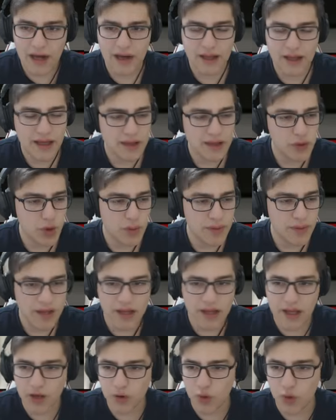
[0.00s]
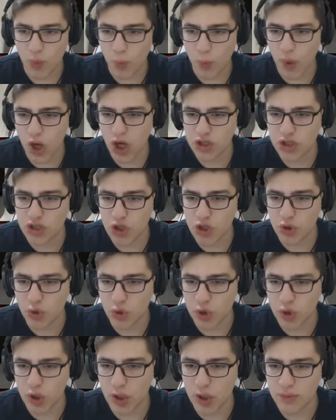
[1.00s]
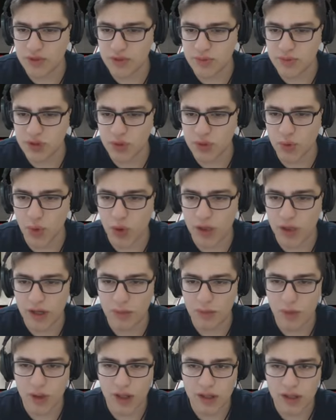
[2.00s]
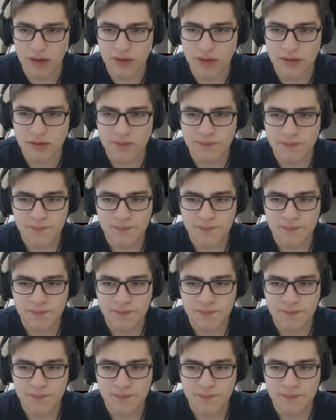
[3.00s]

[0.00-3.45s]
Arkaya dövmeye gerek yok. Baya şekil oldu la bizimkinin kollar mollar.